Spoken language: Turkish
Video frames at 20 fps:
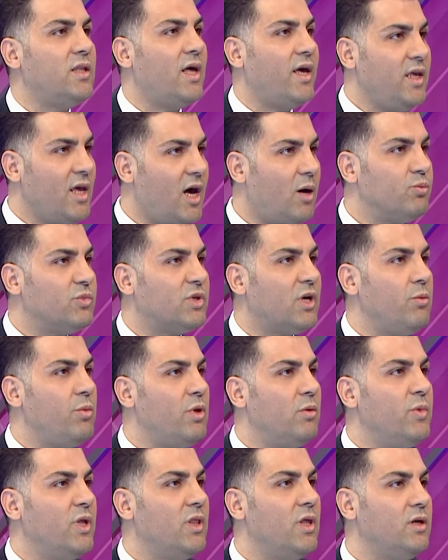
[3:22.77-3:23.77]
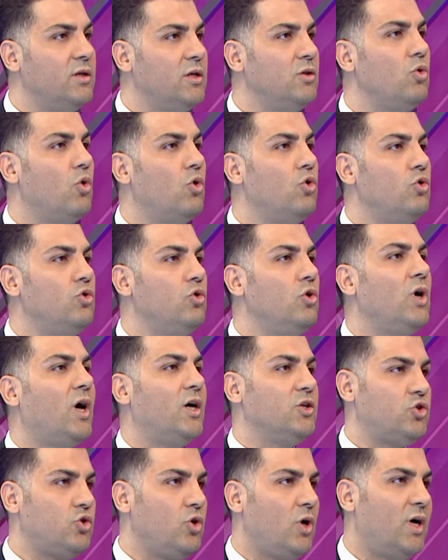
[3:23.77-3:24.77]
da yaptırabilmelerinin önünü
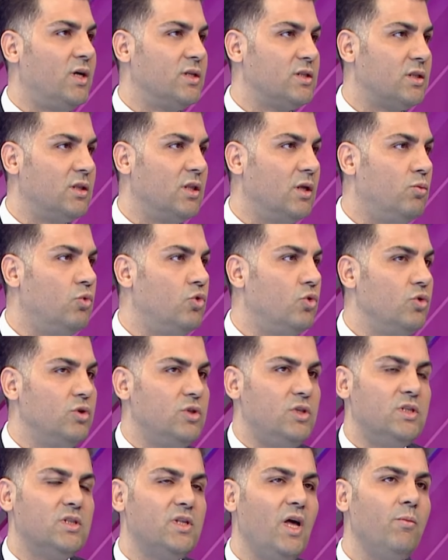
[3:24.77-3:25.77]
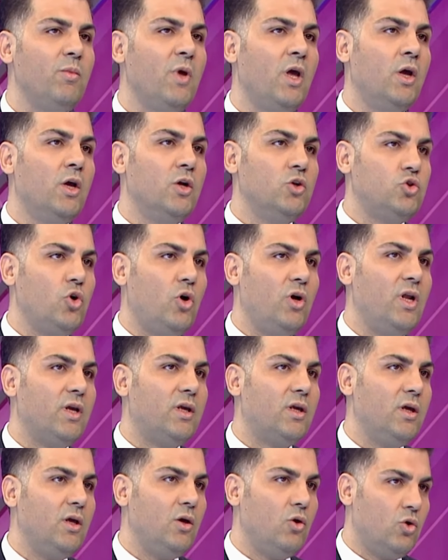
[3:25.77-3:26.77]
açıyor aslında bu sistem. Şöyle
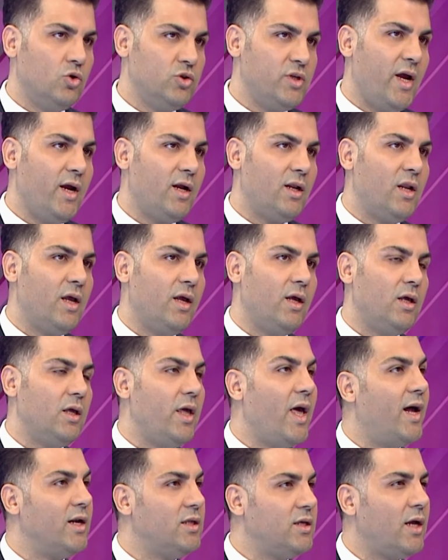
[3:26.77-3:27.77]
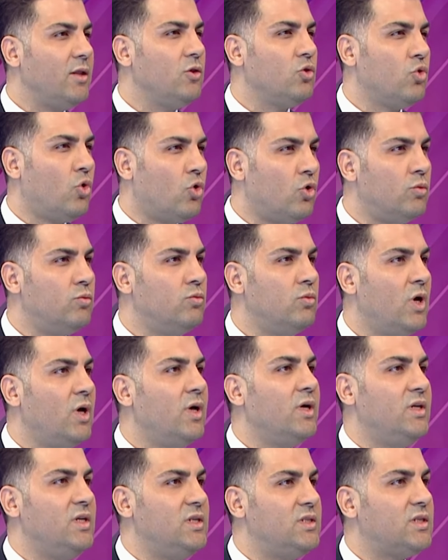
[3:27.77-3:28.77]
ki özellikle erken doğum
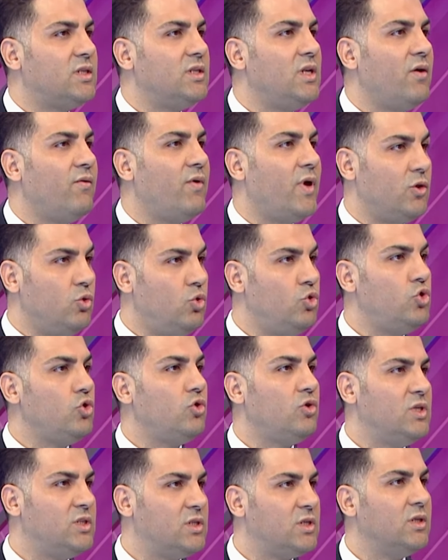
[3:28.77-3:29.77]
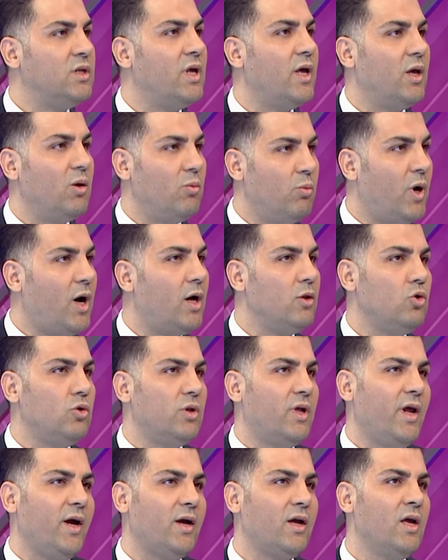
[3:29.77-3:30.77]
riskine ve düşük riskine bağlı
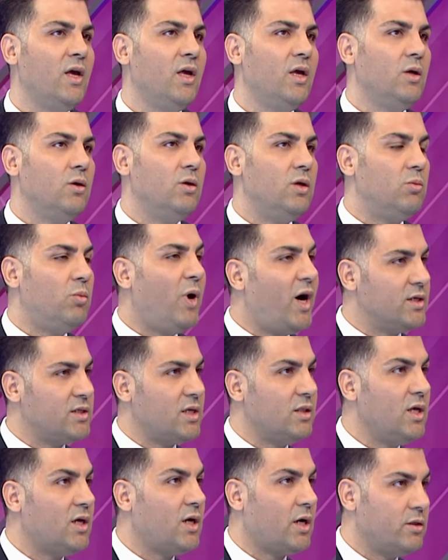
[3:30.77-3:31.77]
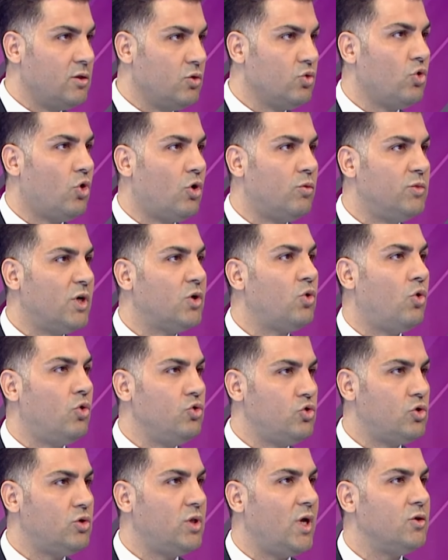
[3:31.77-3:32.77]
olarak e, bazen de kadın doğumla
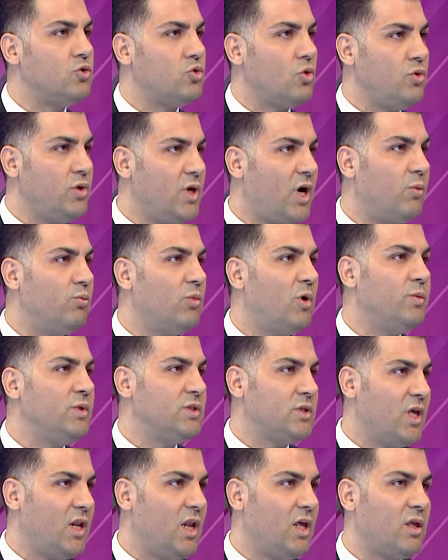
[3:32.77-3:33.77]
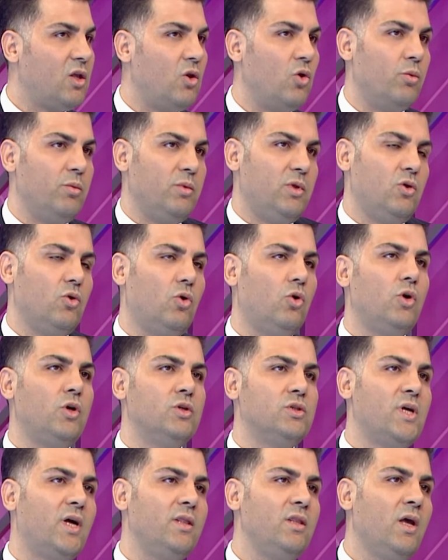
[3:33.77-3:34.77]
konsültasyon yapmamız gerekiyor. O
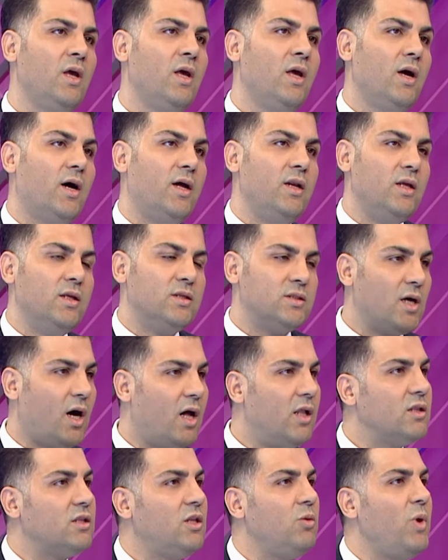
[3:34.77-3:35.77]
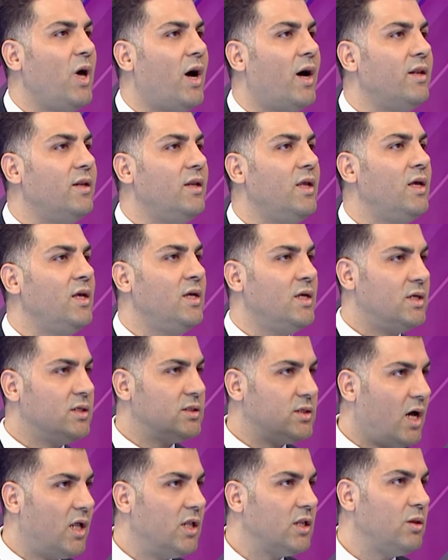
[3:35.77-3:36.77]
yüzden hani sağlıklı bir anne,
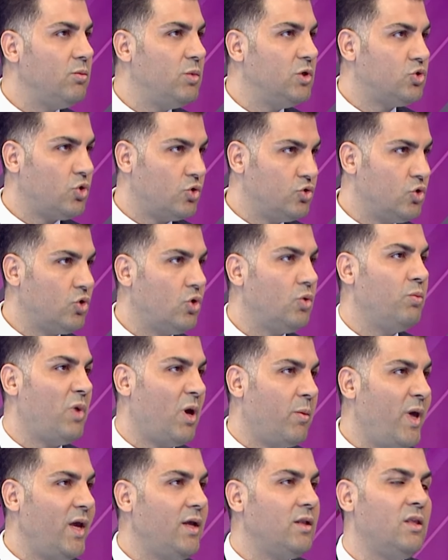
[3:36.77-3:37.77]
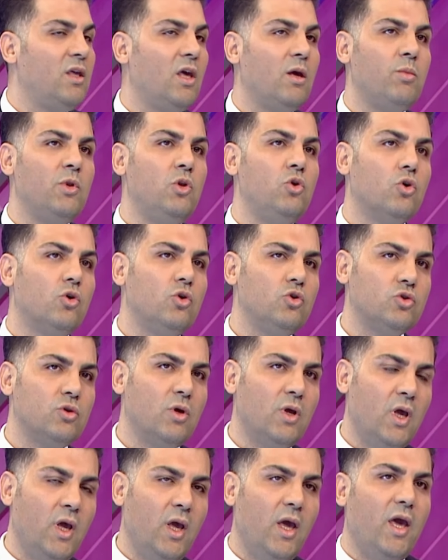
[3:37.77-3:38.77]
sağlıklı bir çocuk, bebek diyebiliyoruz.
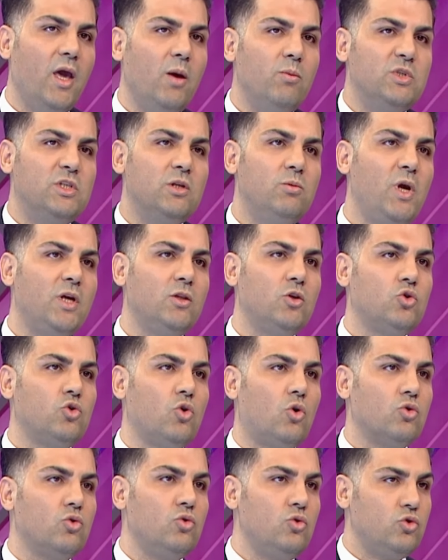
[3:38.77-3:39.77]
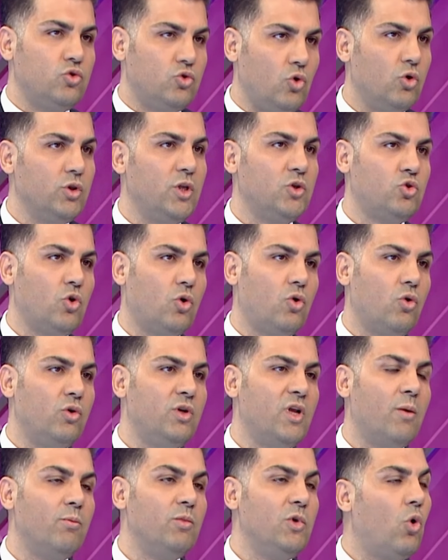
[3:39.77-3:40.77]
Emzirmeyi de sordunuz. O da çok
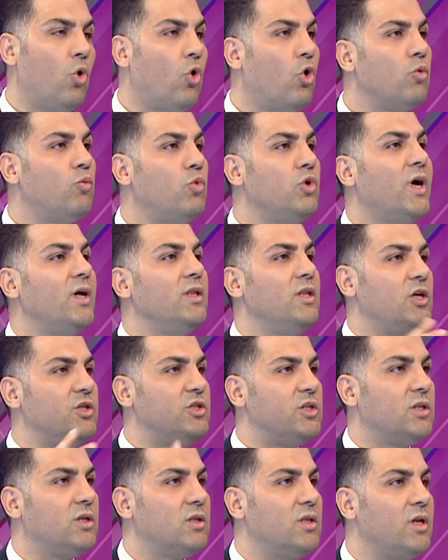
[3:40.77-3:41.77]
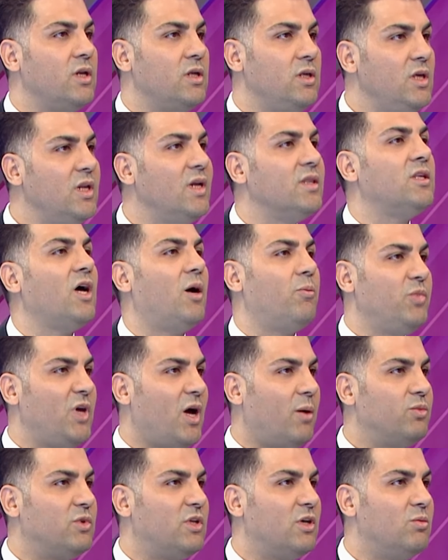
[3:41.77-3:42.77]
önemli. Hormonal değişikliklerin yine tap
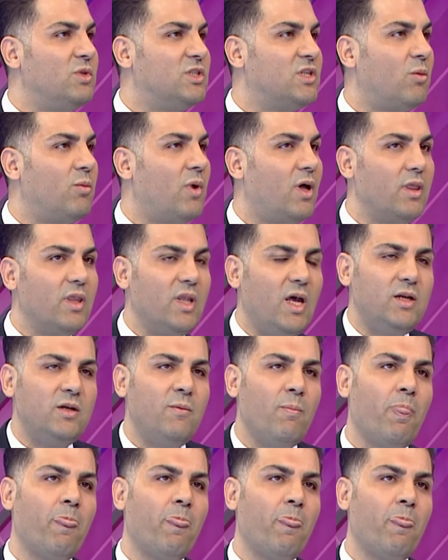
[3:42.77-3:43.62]
yaptığı bir zamanlar.